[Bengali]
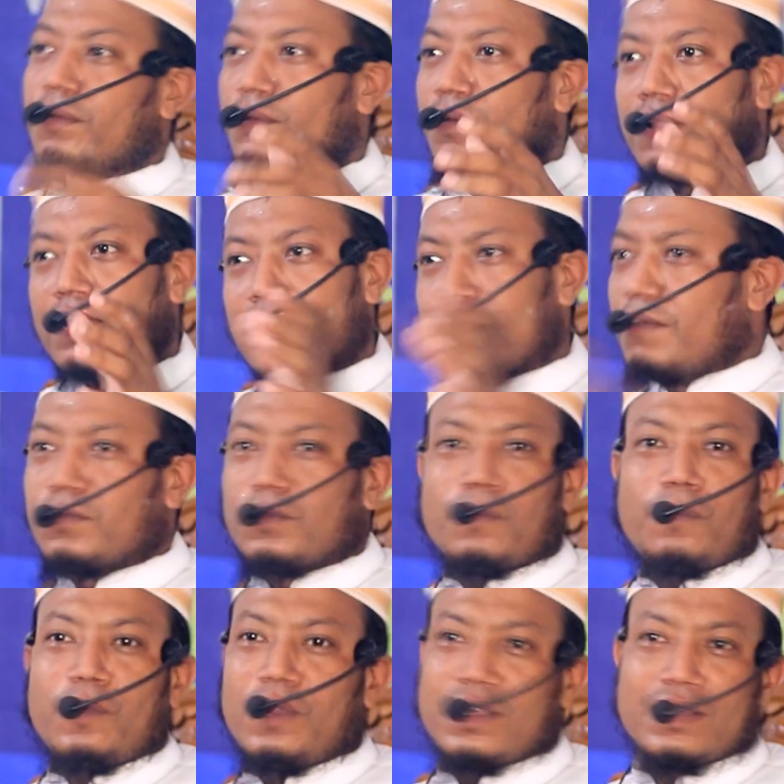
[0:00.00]
ওনারাও
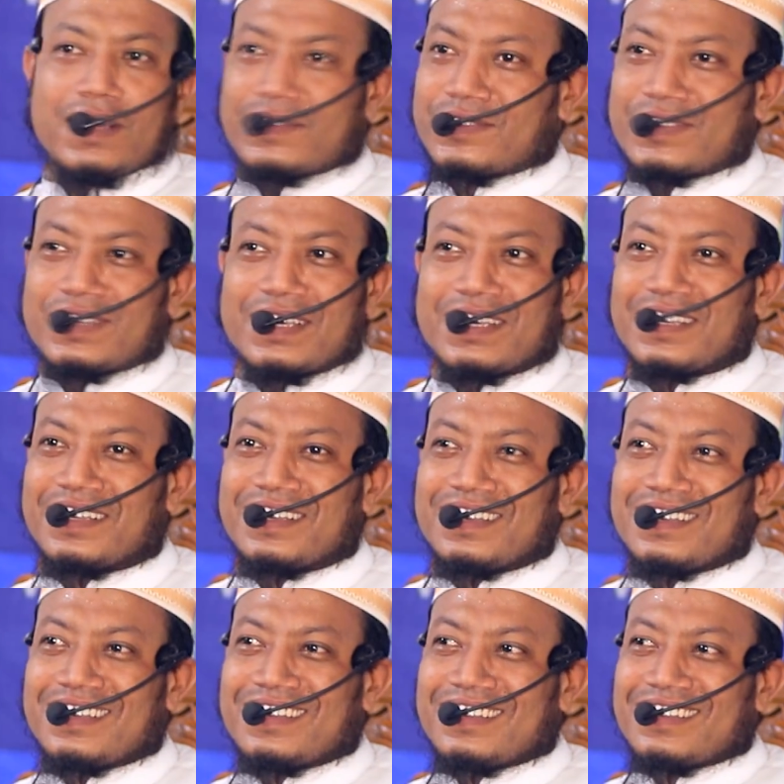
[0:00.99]
তো পড়ে যাচ্ছে
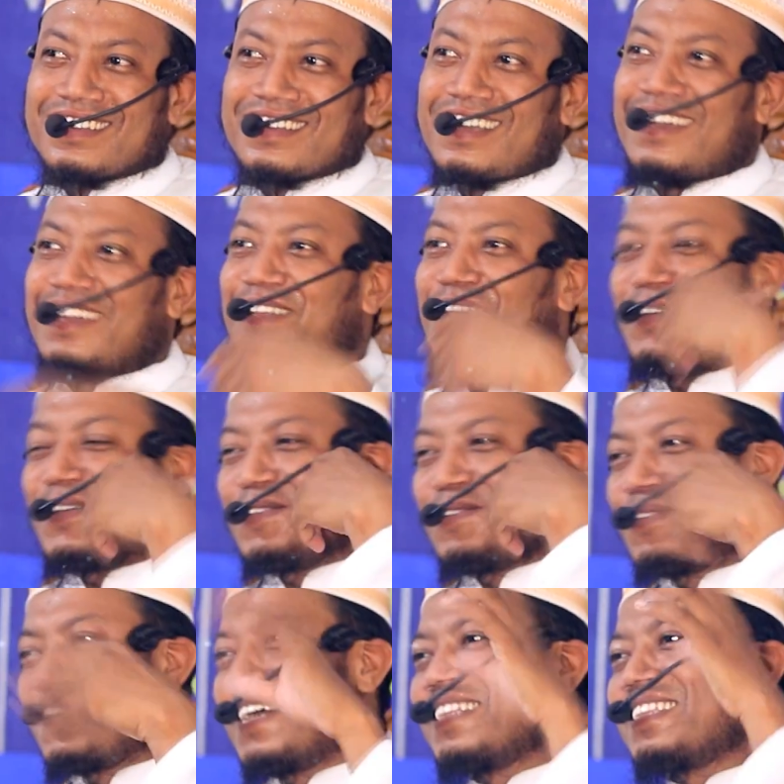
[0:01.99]
খালি ওই
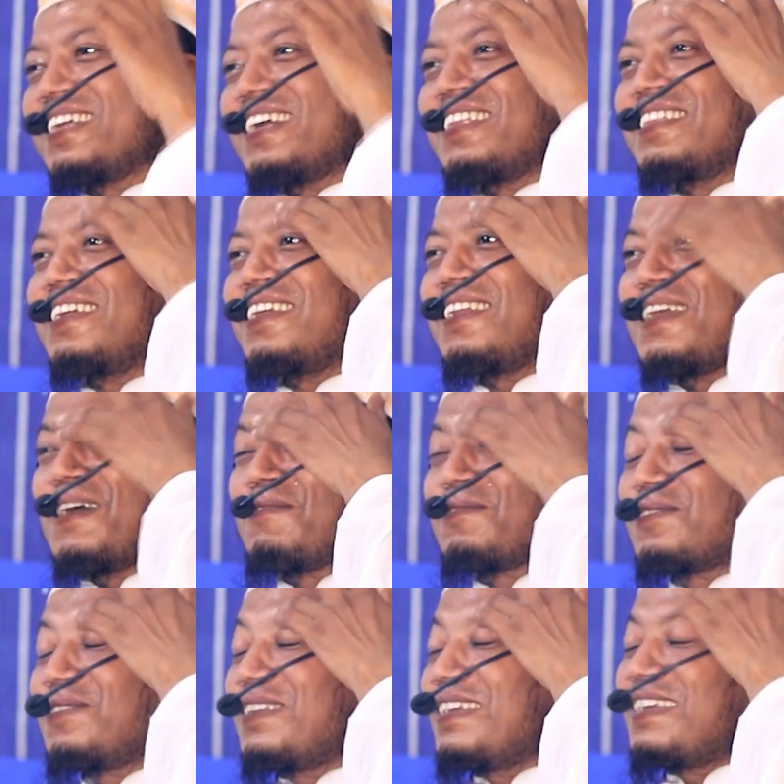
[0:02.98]
দোকানদারদের নাম
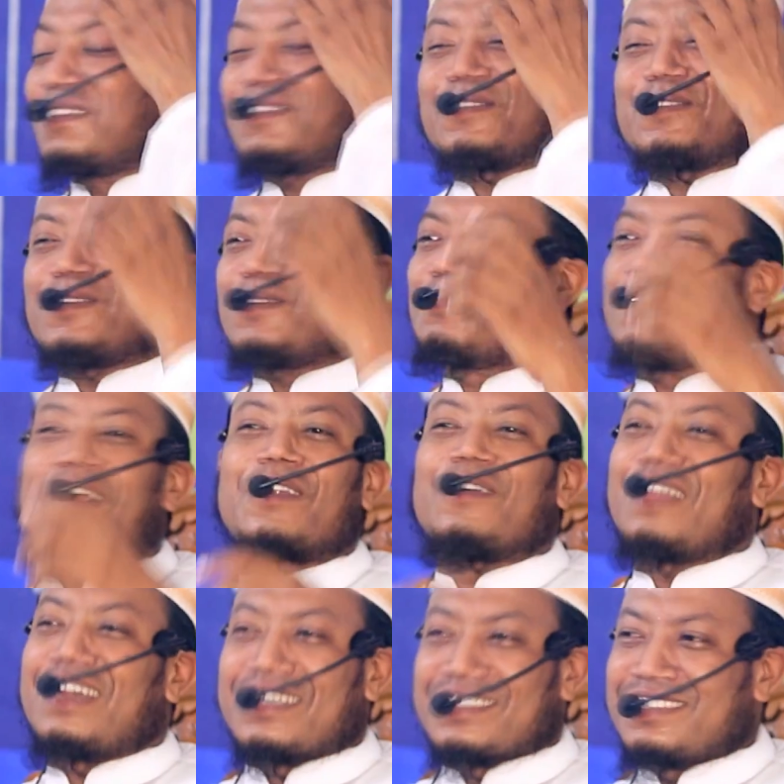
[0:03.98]
শুনে এতক্ষণ
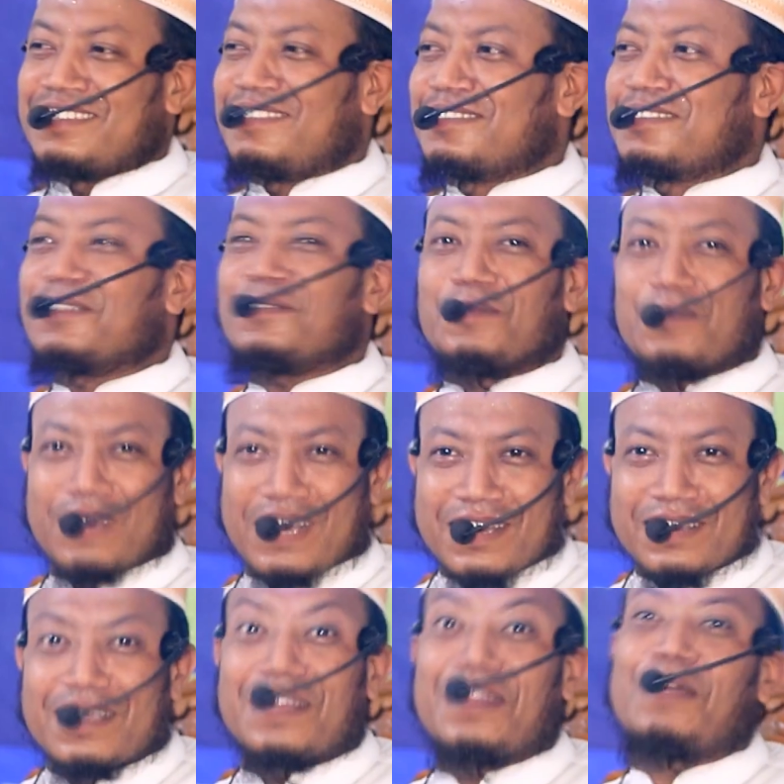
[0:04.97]
ভালো লাগছিল যে
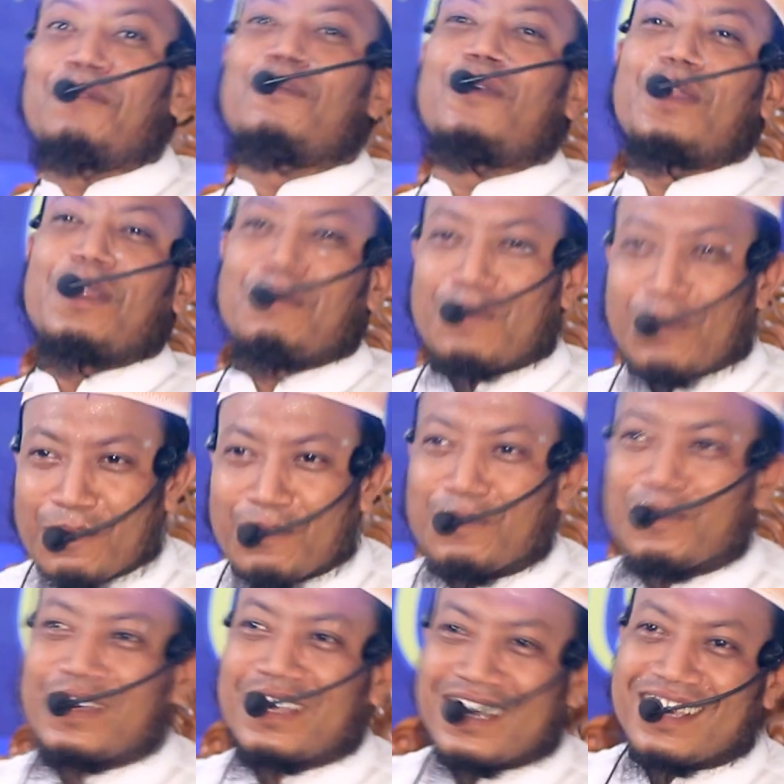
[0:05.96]
দোকানদাররা মরে মরু
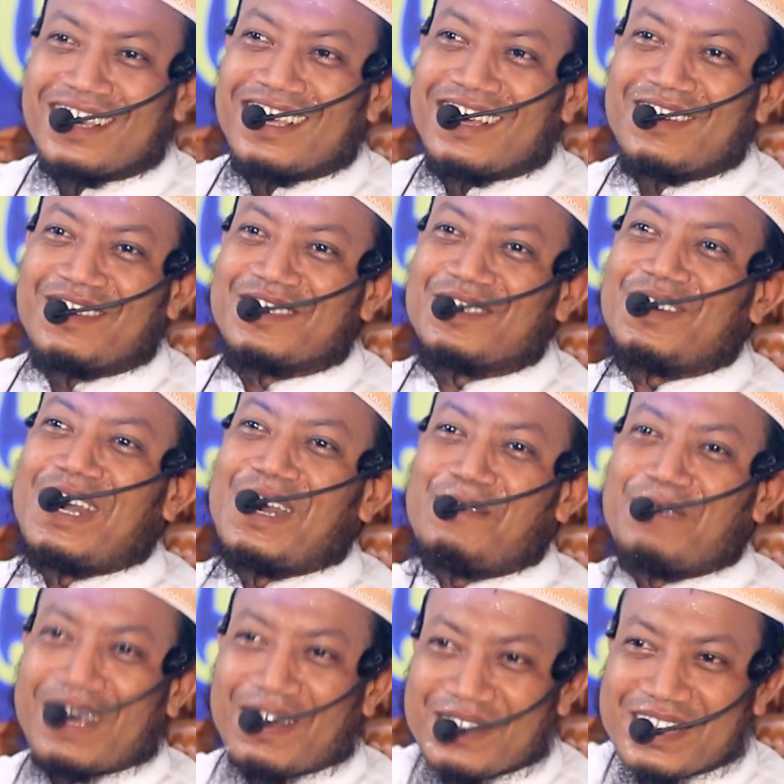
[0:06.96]
এখন তো
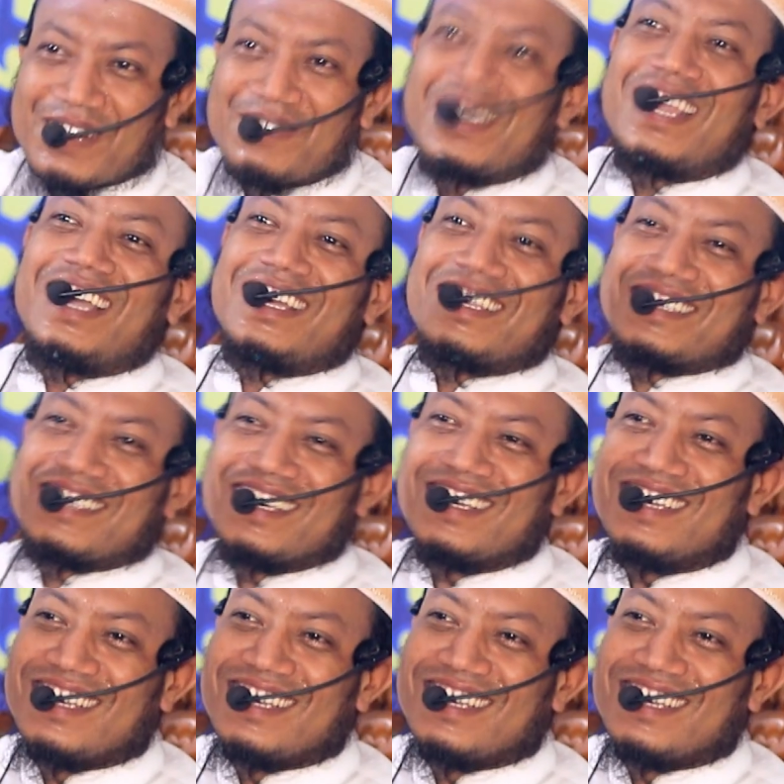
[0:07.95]
আমরাও ঝামেলায় আছি